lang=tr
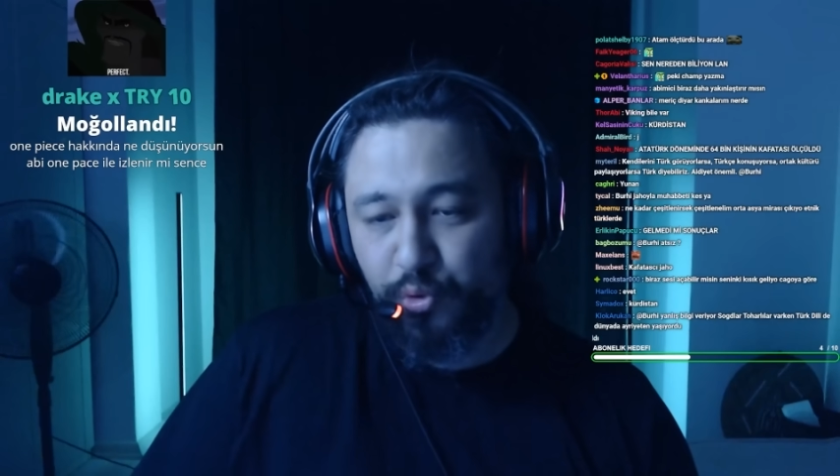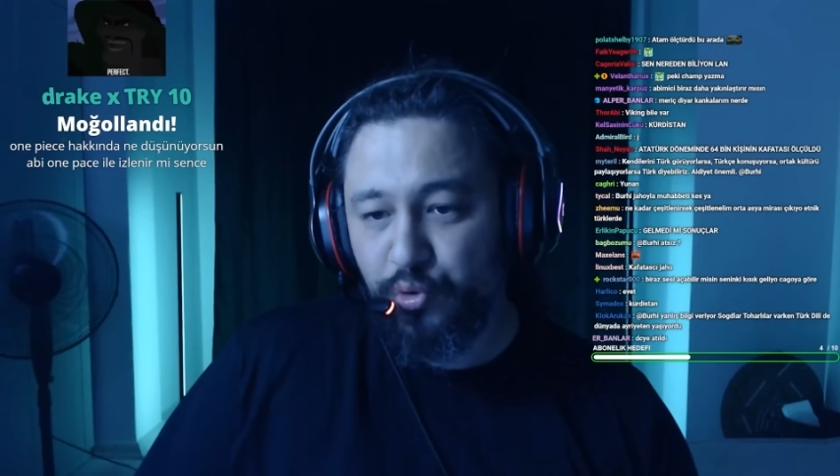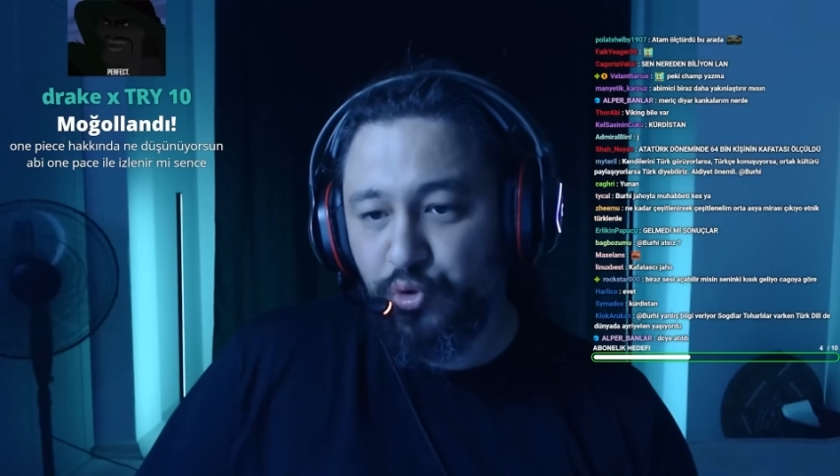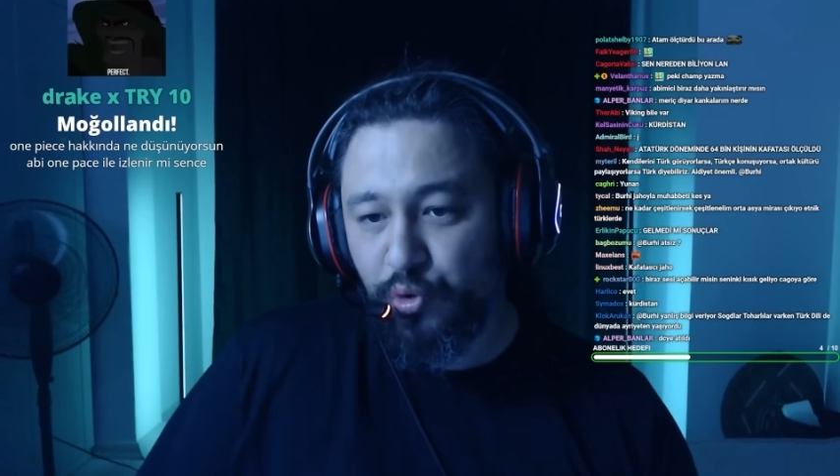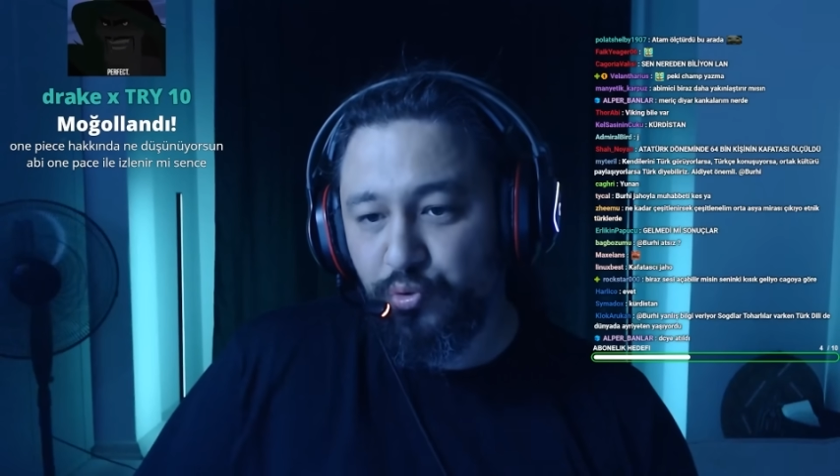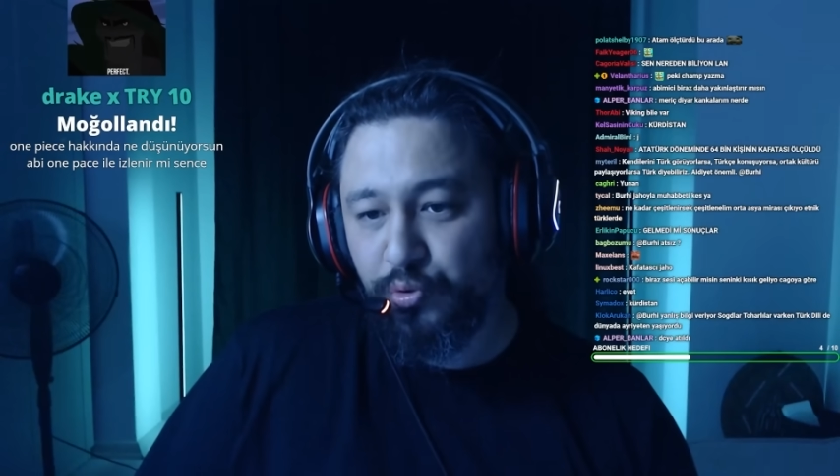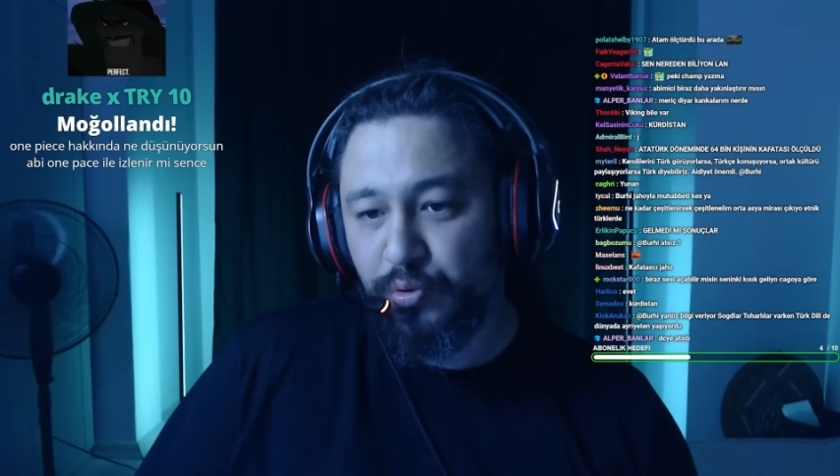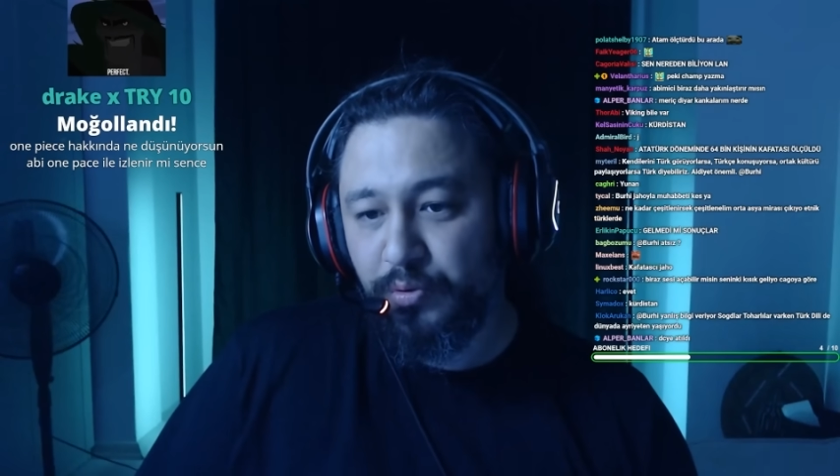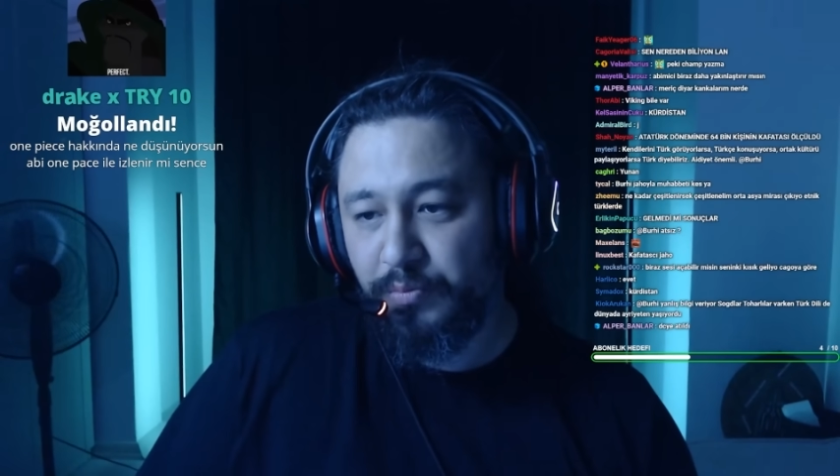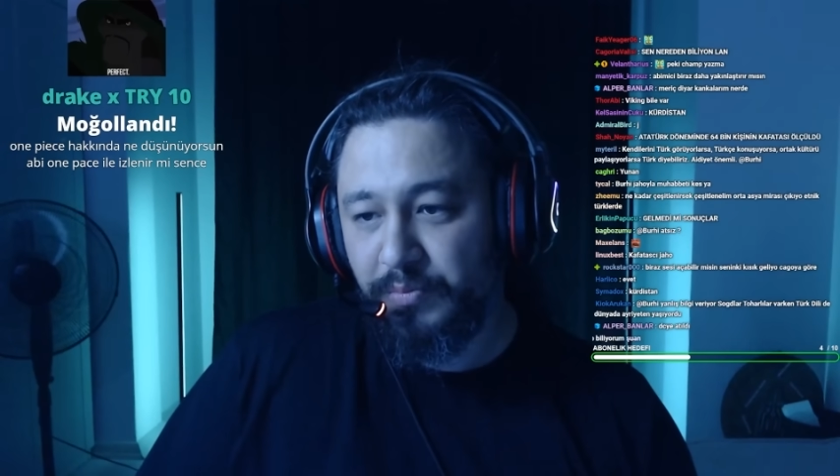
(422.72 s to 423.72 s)
çoğu
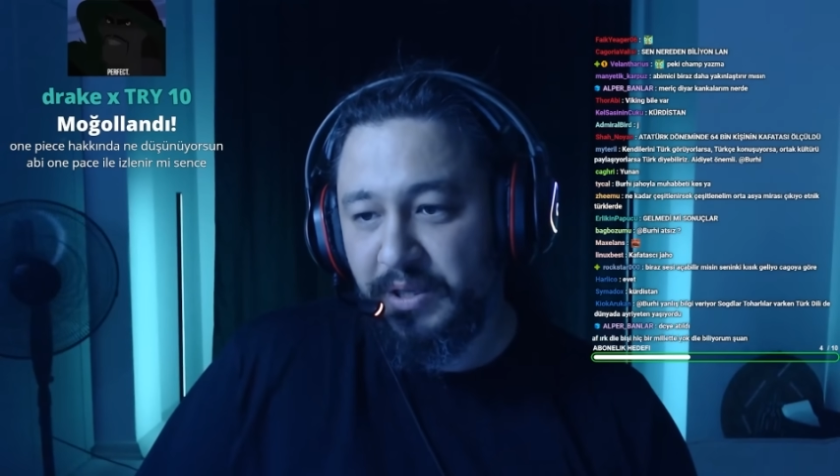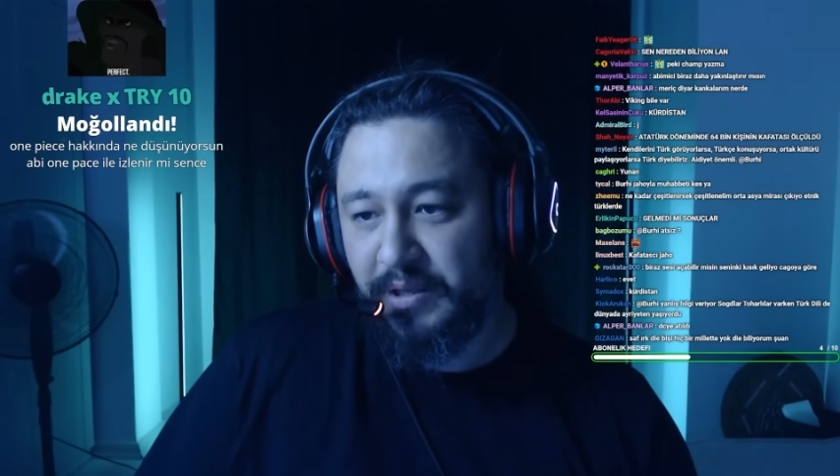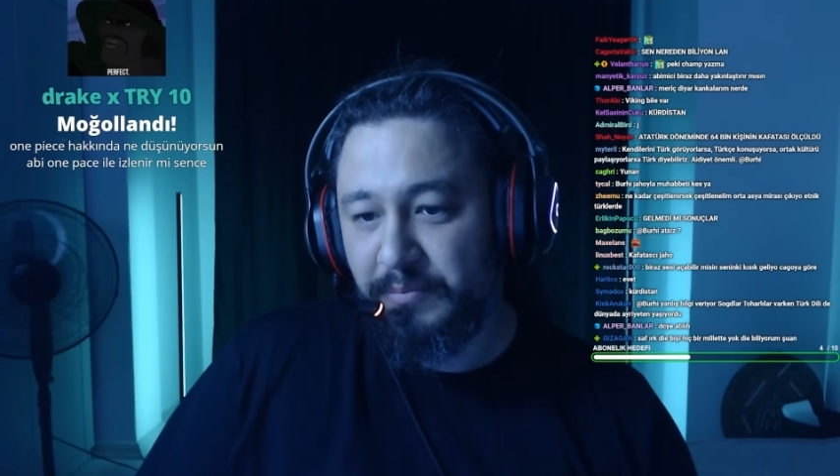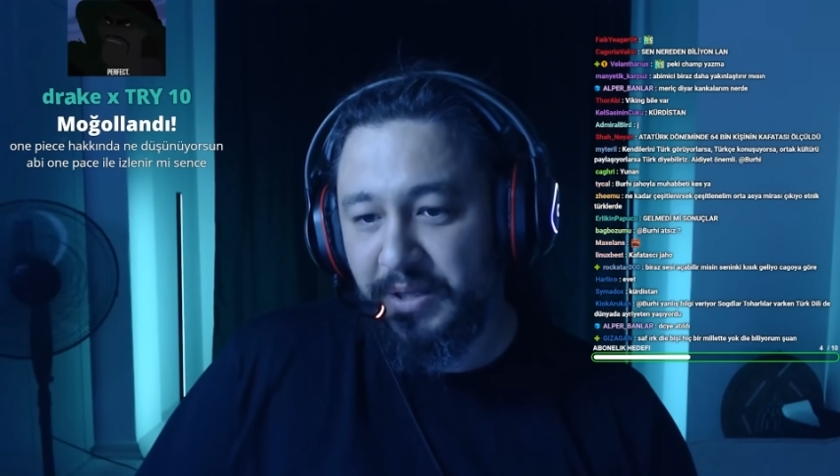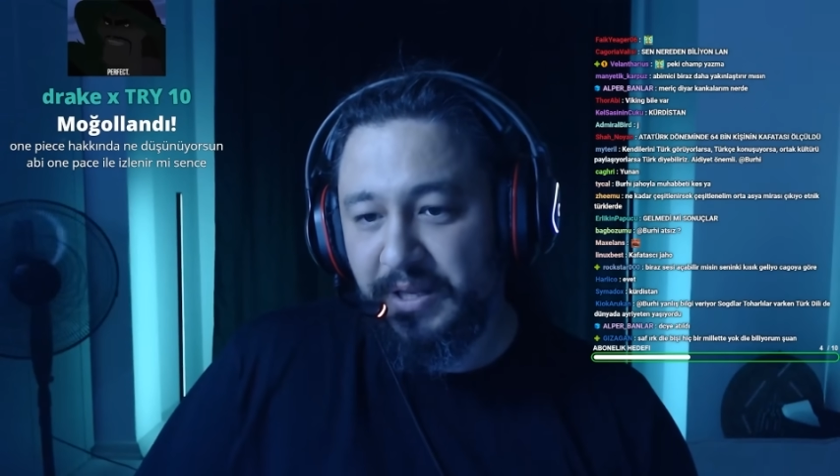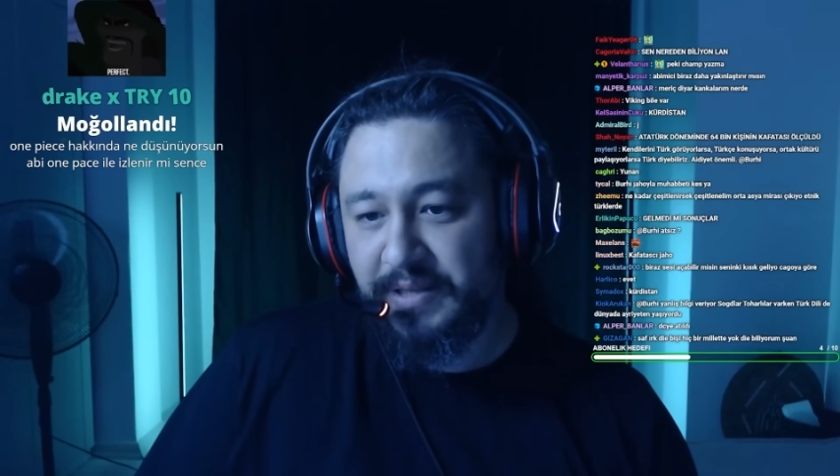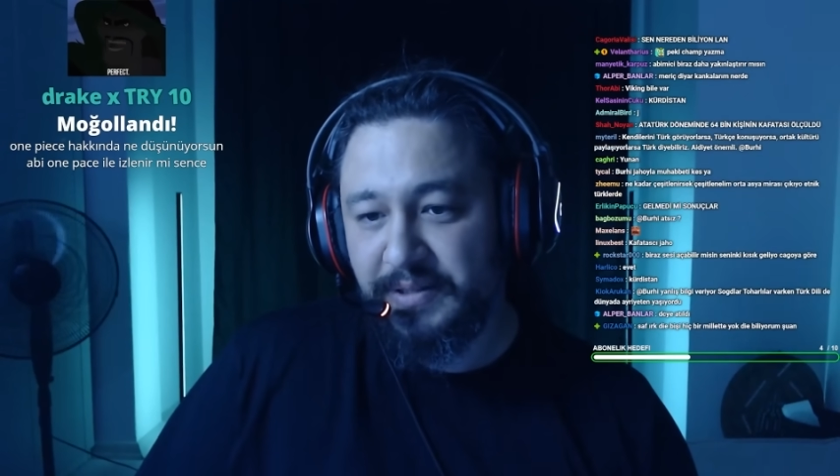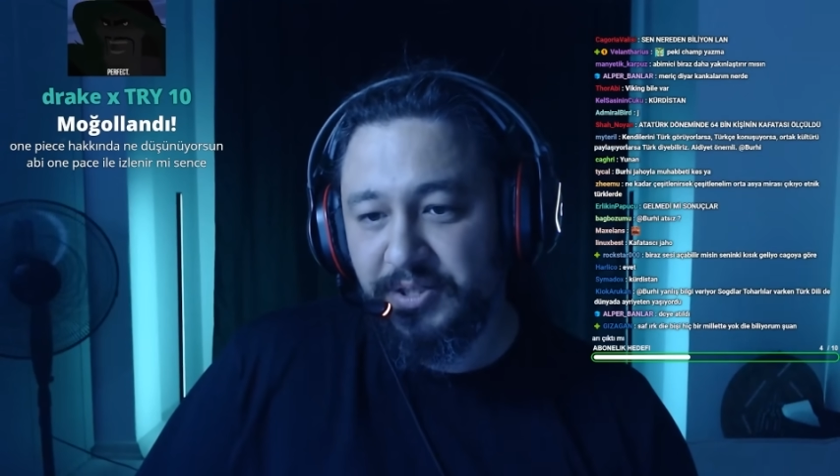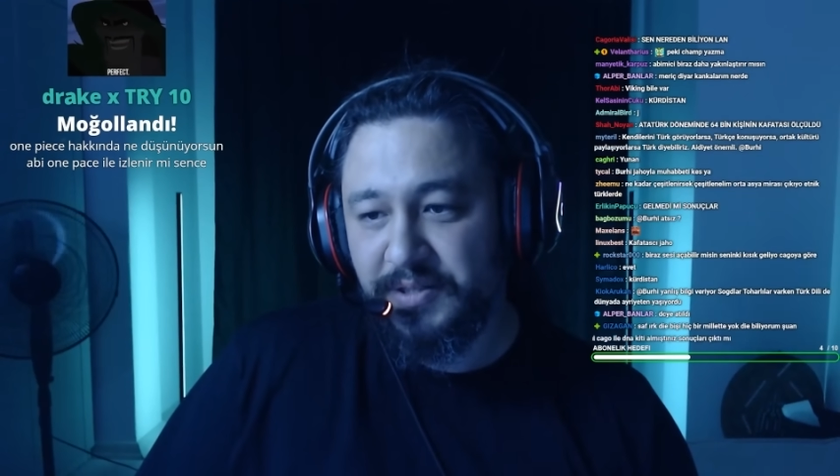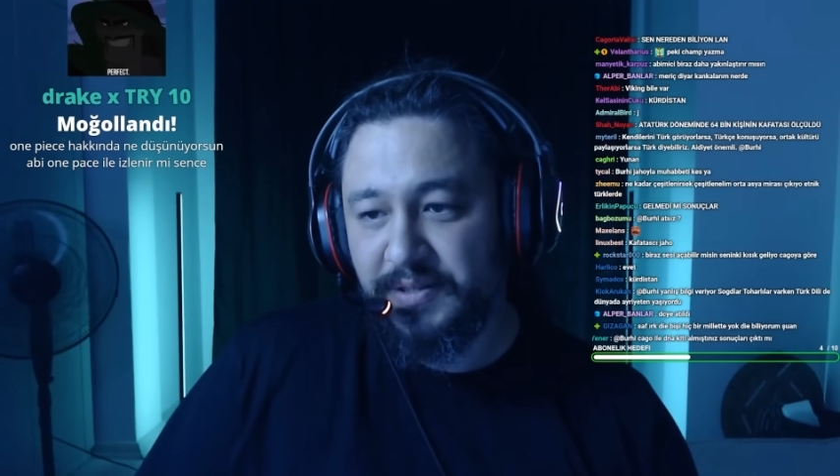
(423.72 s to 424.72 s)
millet
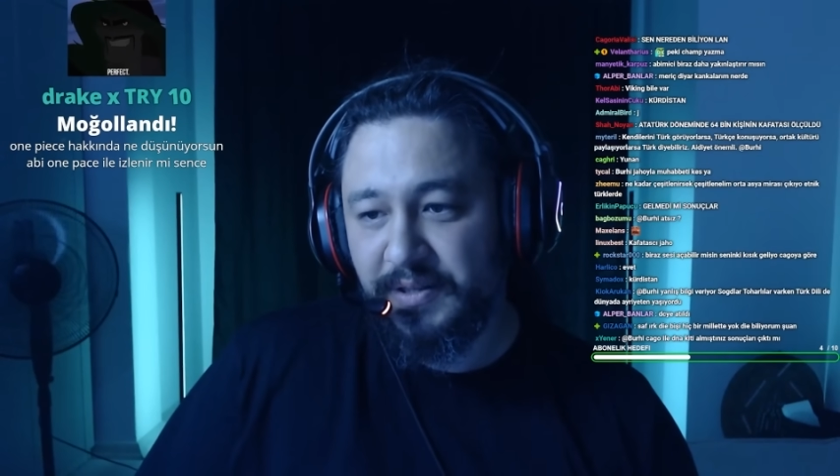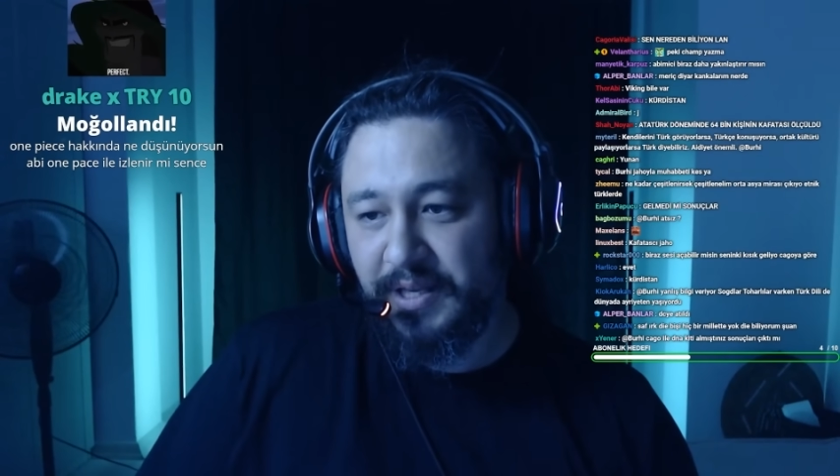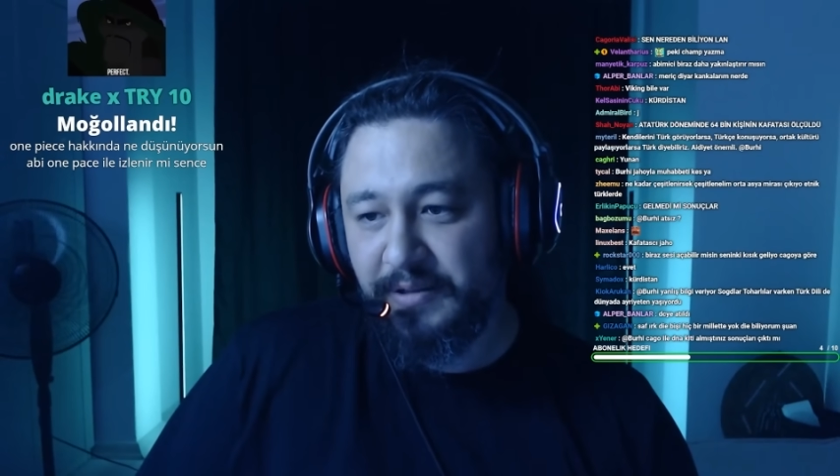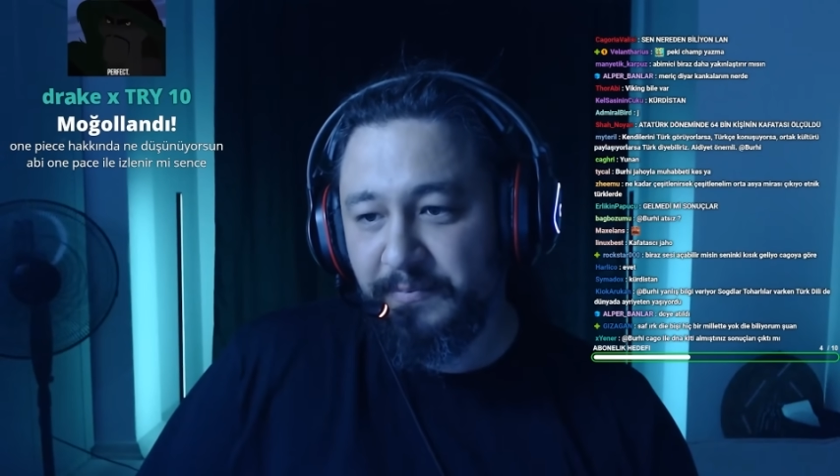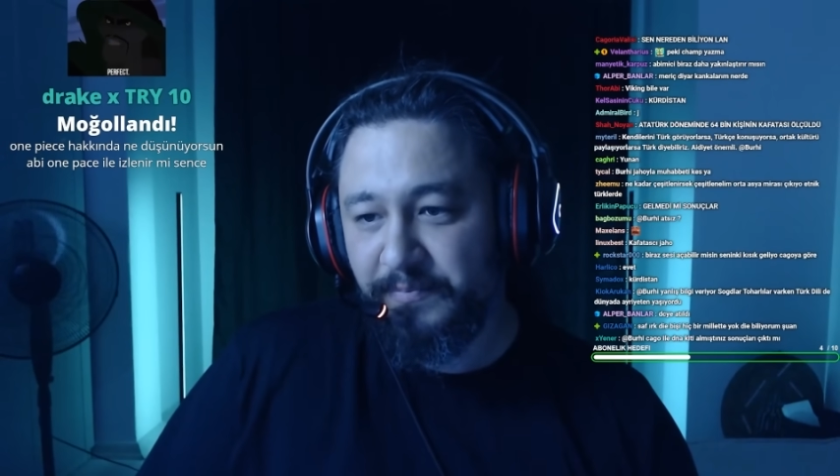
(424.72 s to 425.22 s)
açısından